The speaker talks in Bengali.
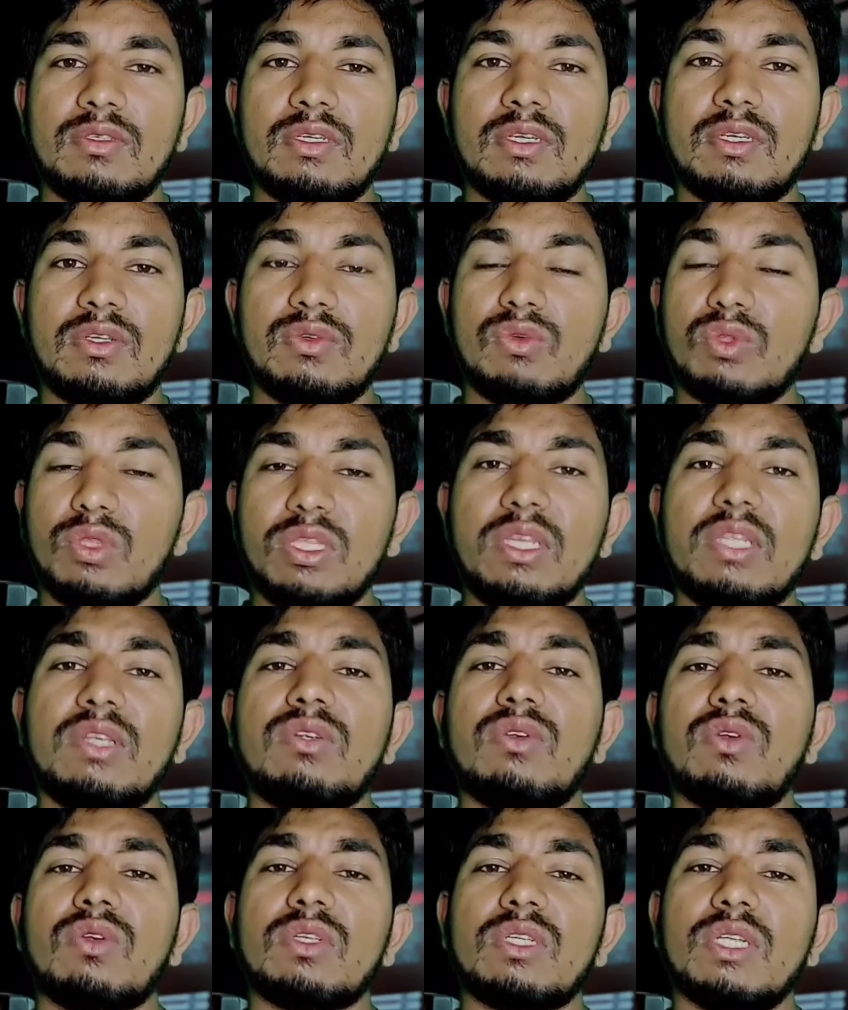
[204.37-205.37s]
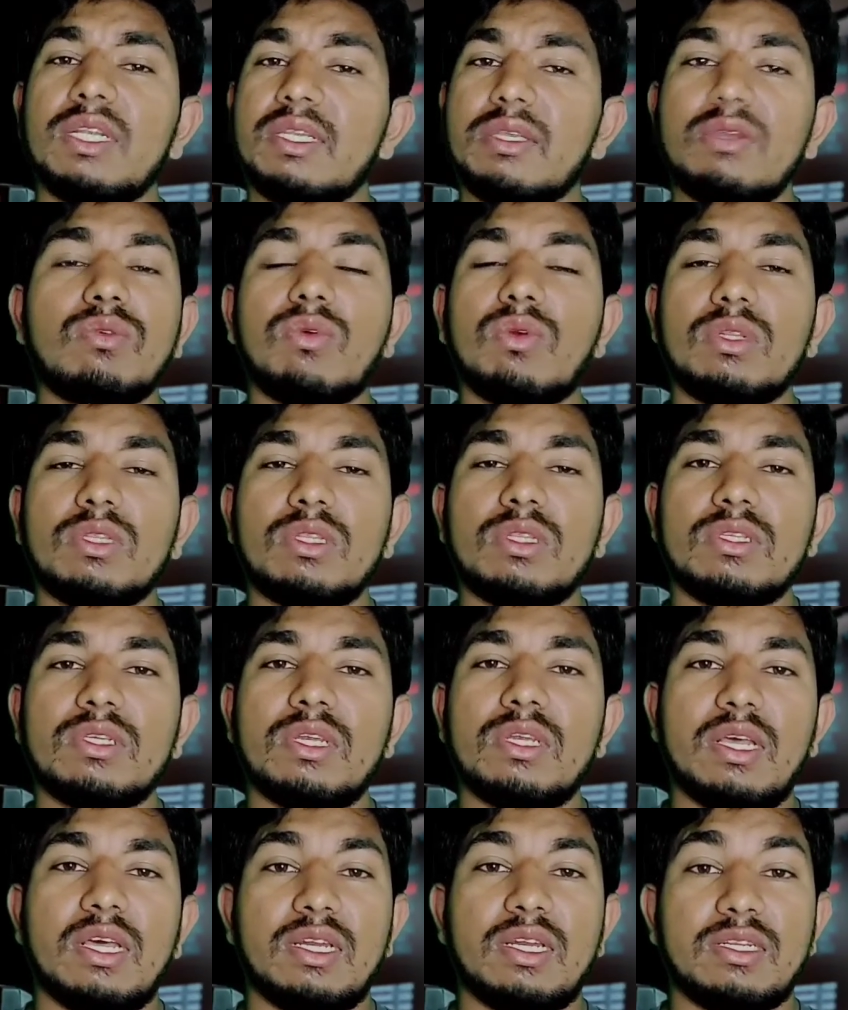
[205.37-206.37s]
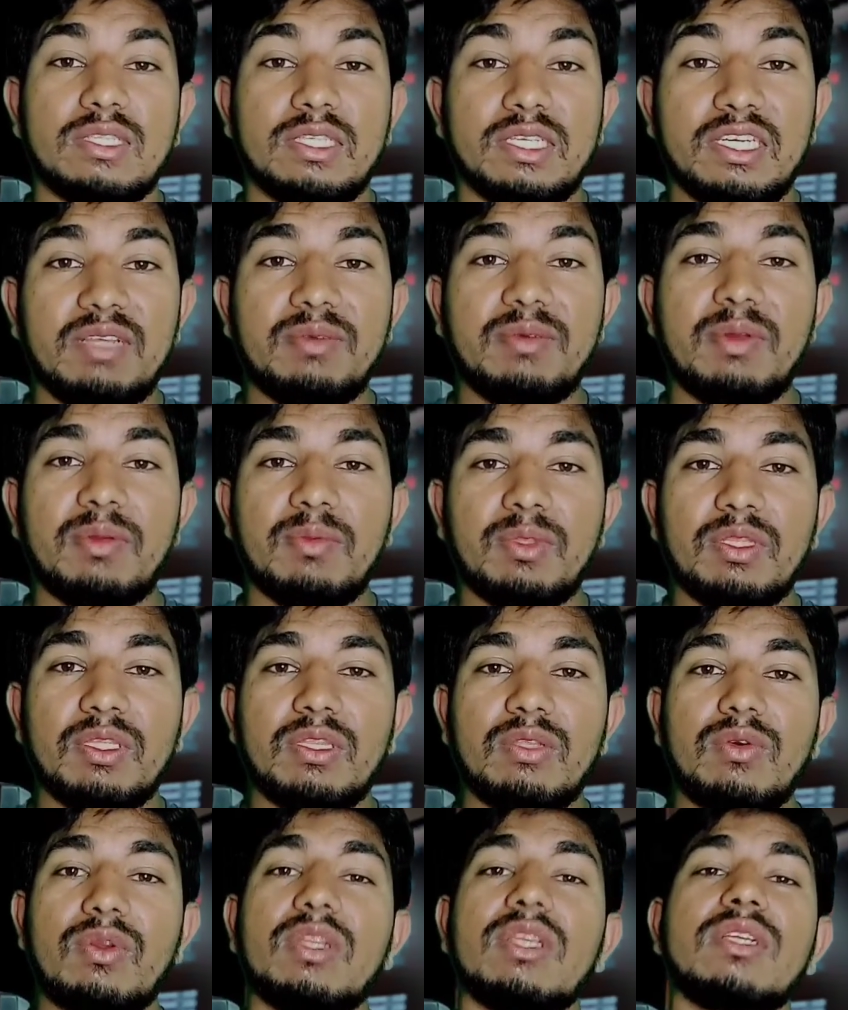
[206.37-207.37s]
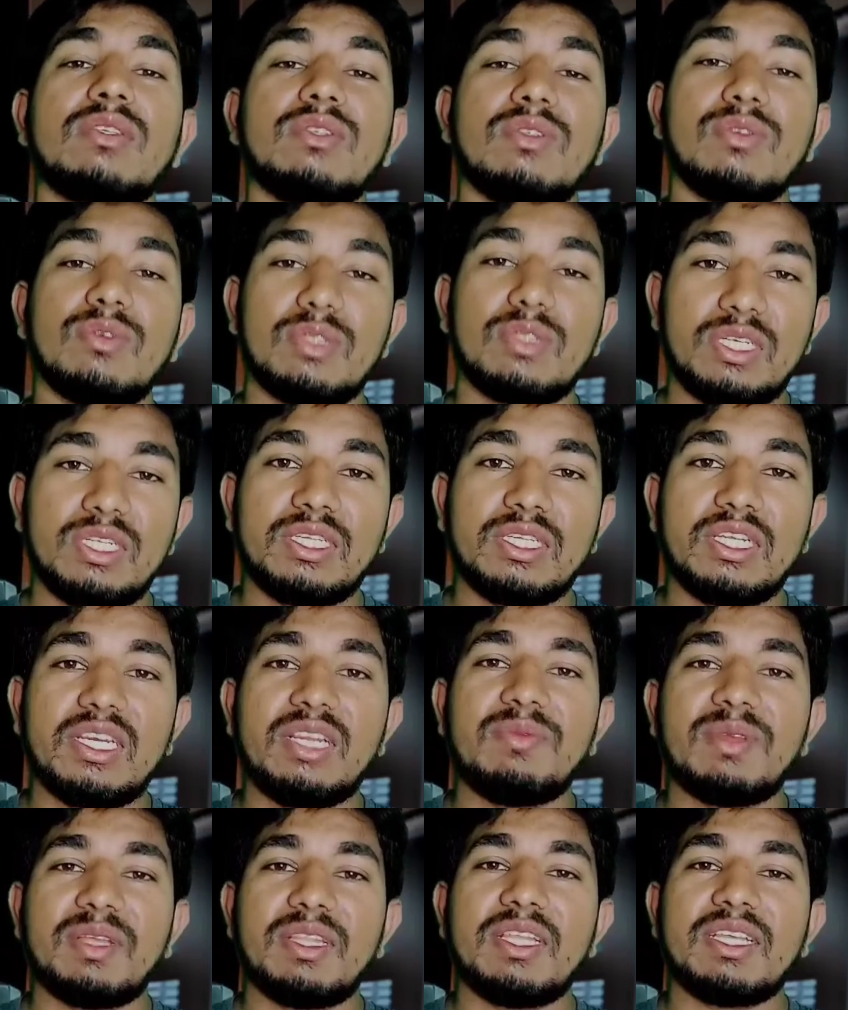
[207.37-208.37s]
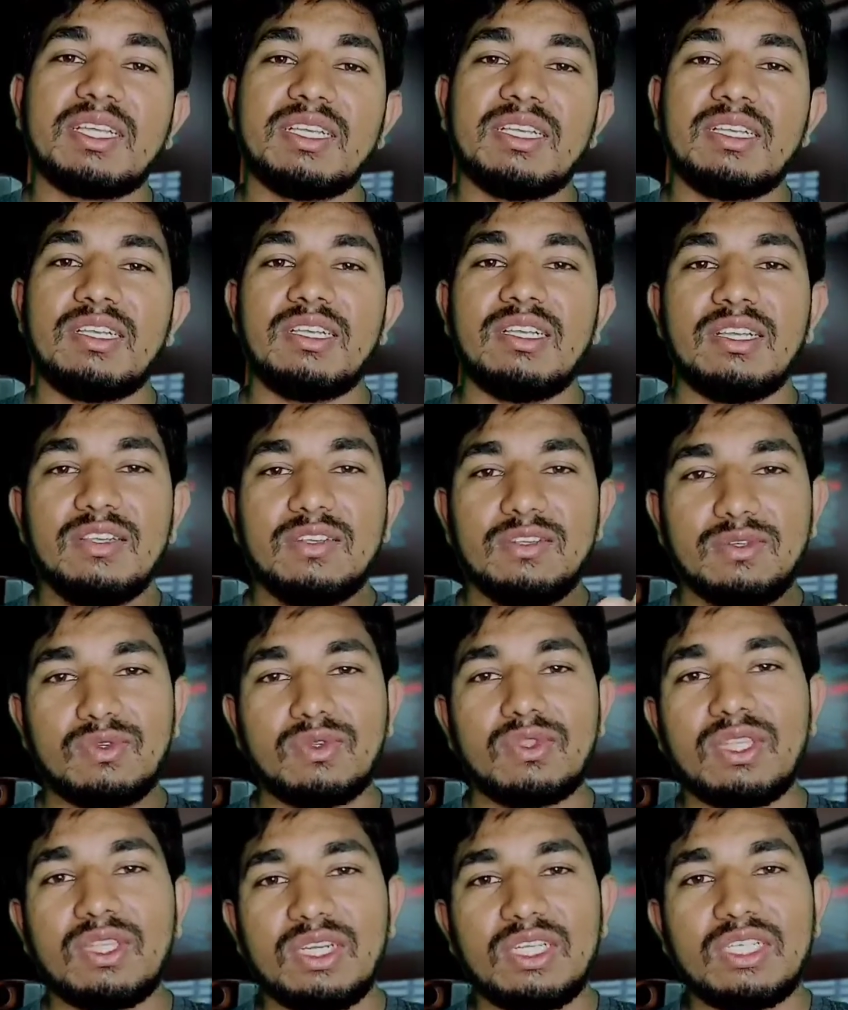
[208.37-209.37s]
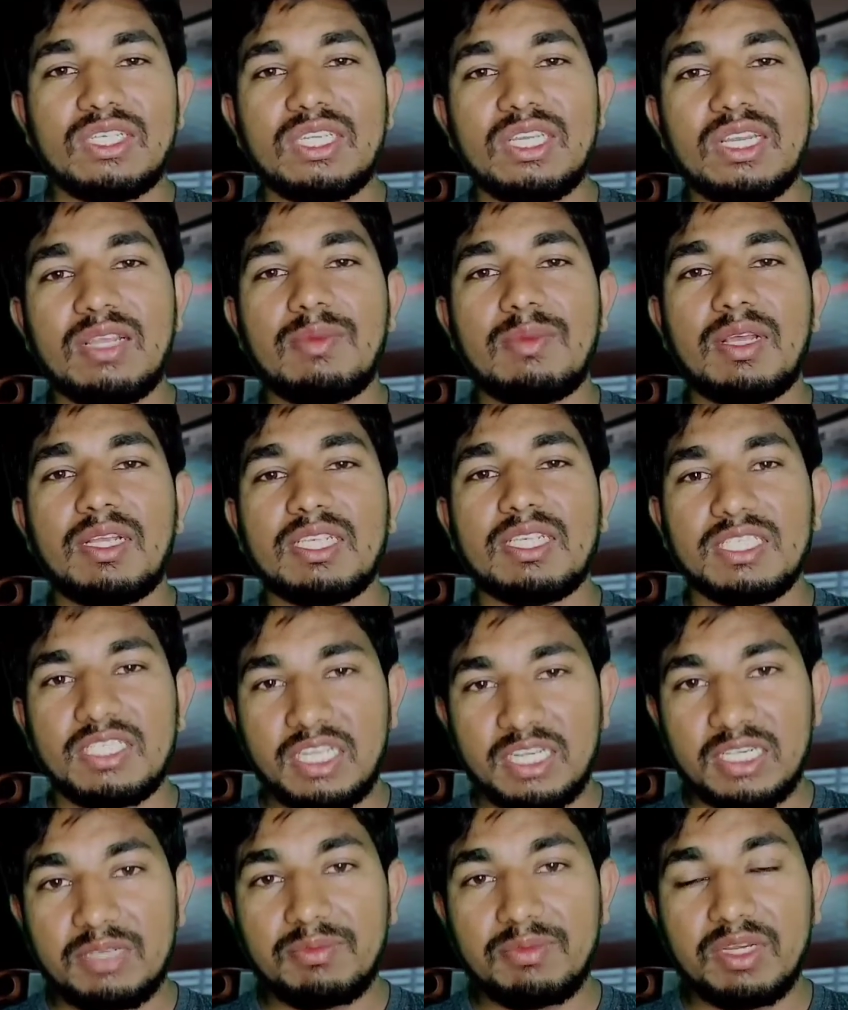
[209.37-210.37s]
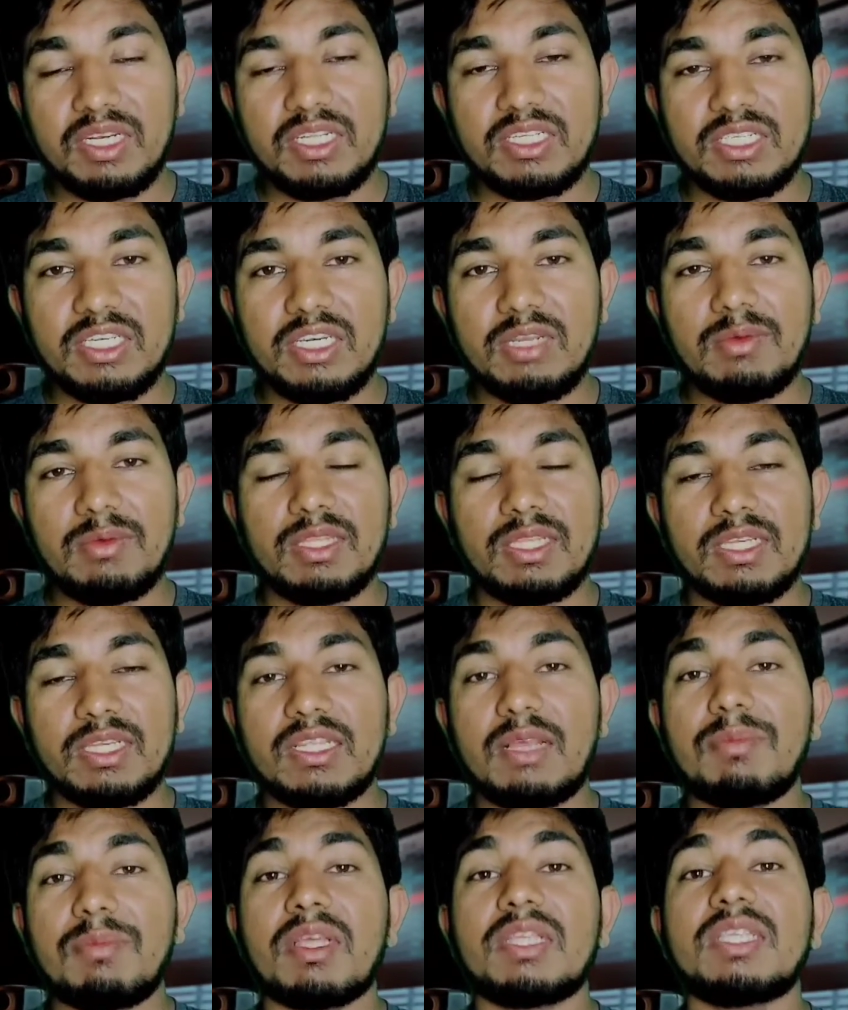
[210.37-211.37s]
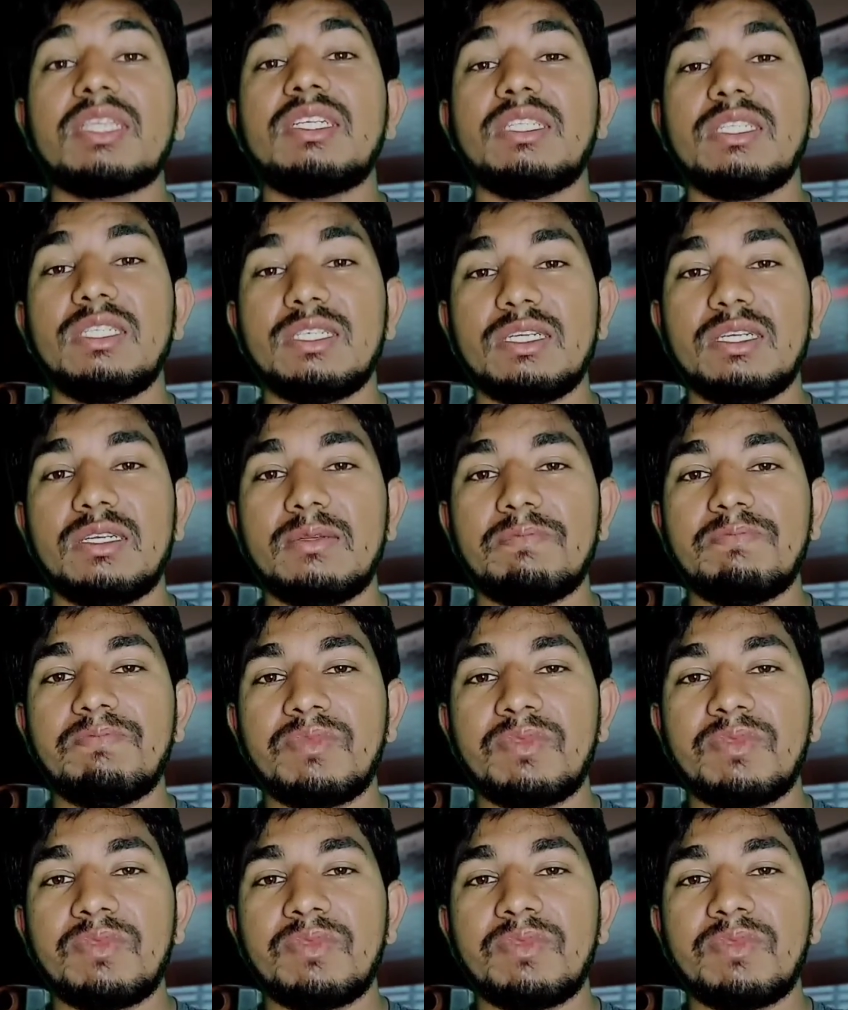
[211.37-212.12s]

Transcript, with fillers: কারণ সতীনের সংসার কেউ করতেছে না আর সিনেমার মধ্যে তো অনেক সিনেমায় দেখি সতীনের সিনেমায় সাকিব খানের সিনেমা থেকে আমরা কি শিখি